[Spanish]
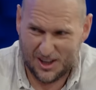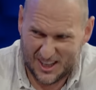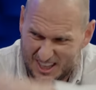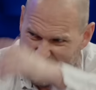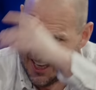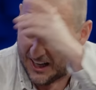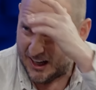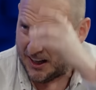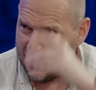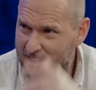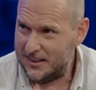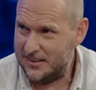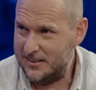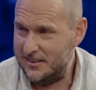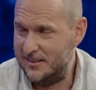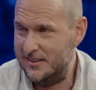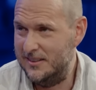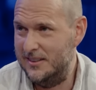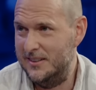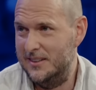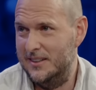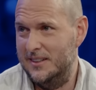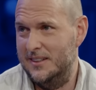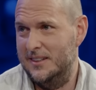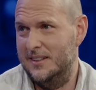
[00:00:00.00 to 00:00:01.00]
que quiera
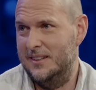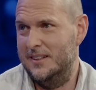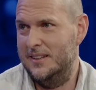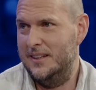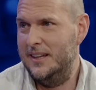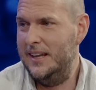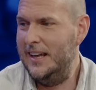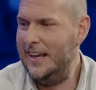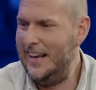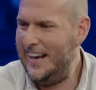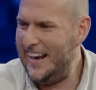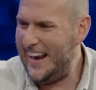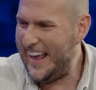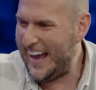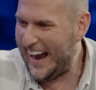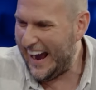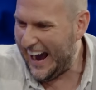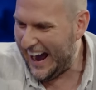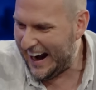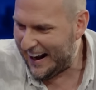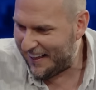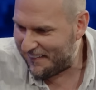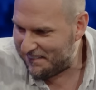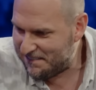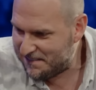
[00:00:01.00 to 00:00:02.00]
y le
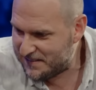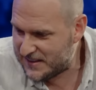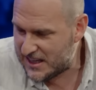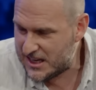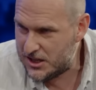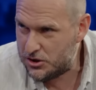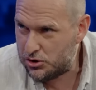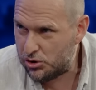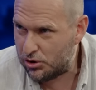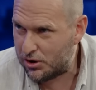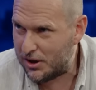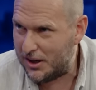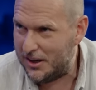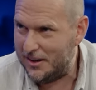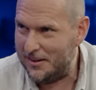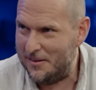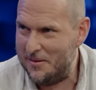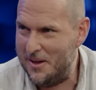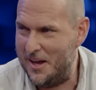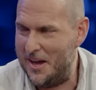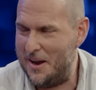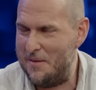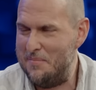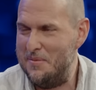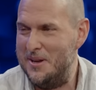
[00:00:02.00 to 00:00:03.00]
garantizo que
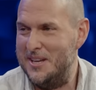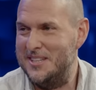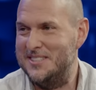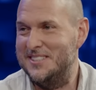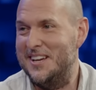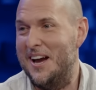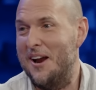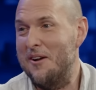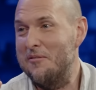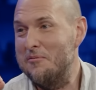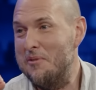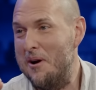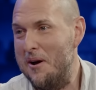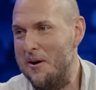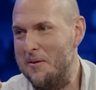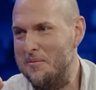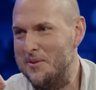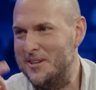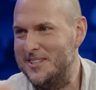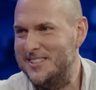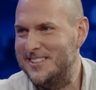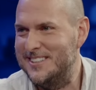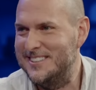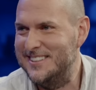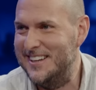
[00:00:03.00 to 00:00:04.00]
él me decía nueve
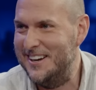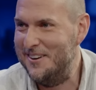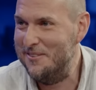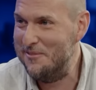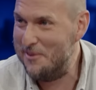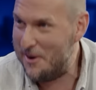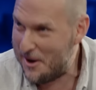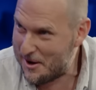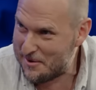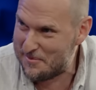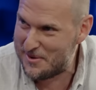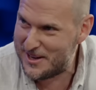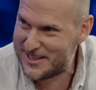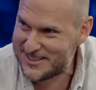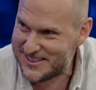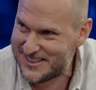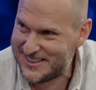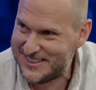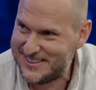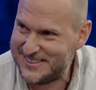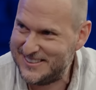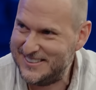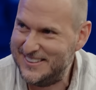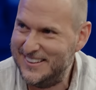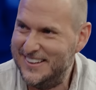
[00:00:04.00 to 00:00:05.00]
meses. En nueve
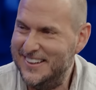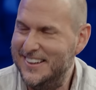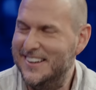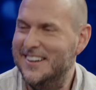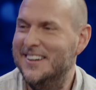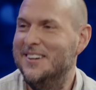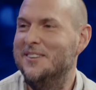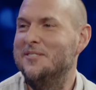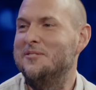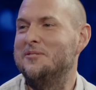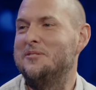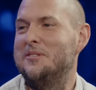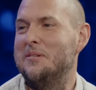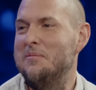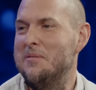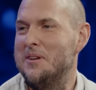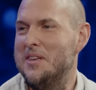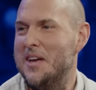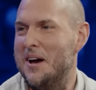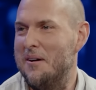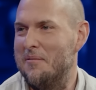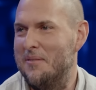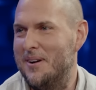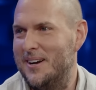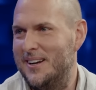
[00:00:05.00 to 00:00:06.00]
meses, usted me
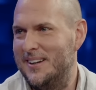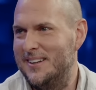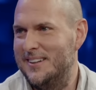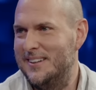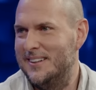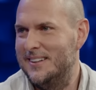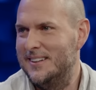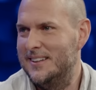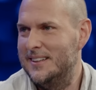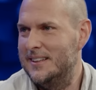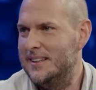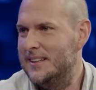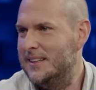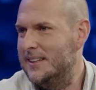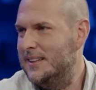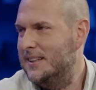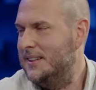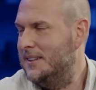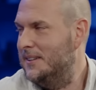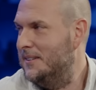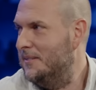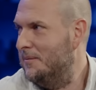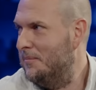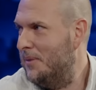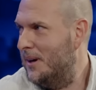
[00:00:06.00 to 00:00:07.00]
llama.
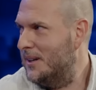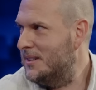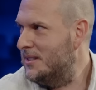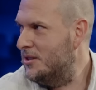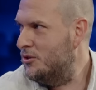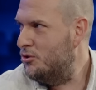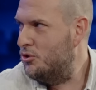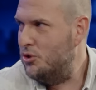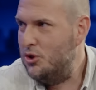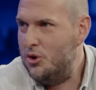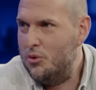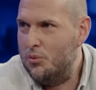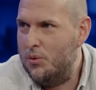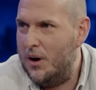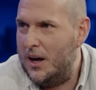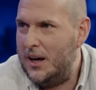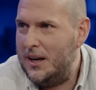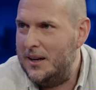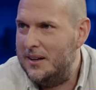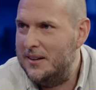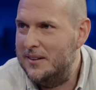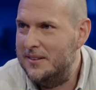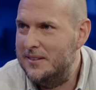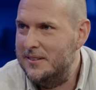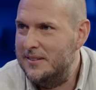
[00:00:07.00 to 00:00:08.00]
Estoy
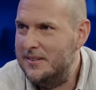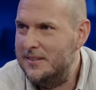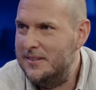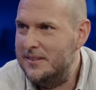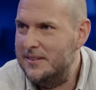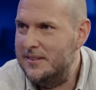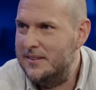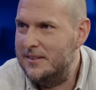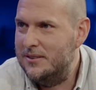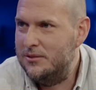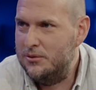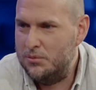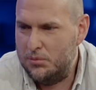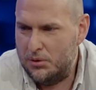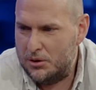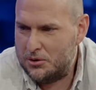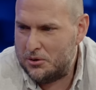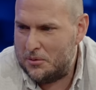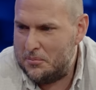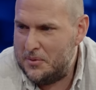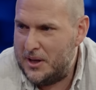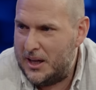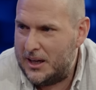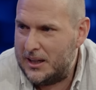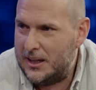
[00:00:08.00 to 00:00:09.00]
igual, estoy
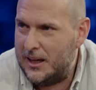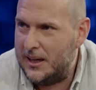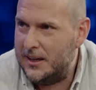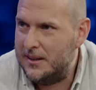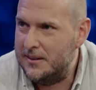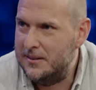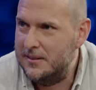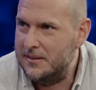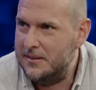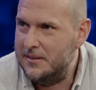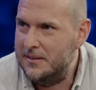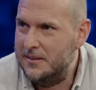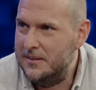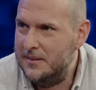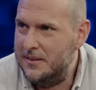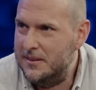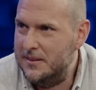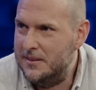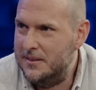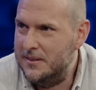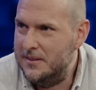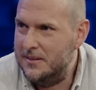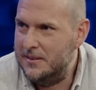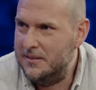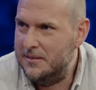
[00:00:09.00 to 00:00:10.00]
vuelto mierda.
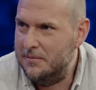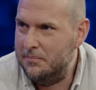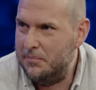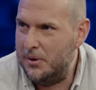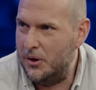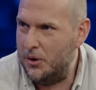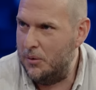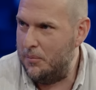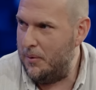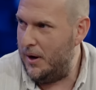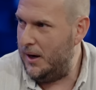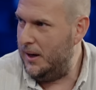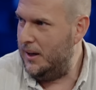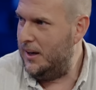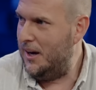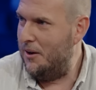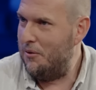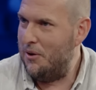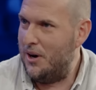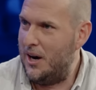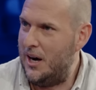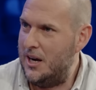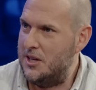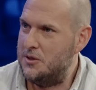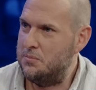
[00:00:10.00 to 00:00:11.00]
Pero marica,
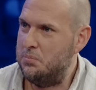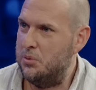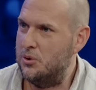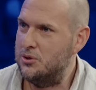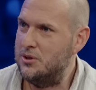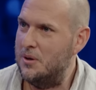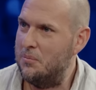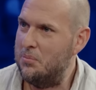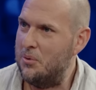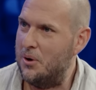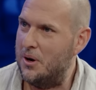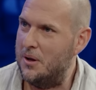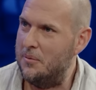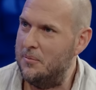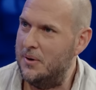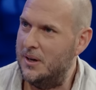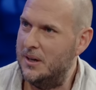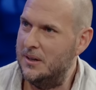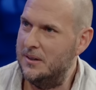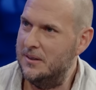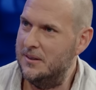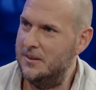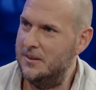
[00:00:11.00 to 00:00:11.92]
no era la esposa el problema.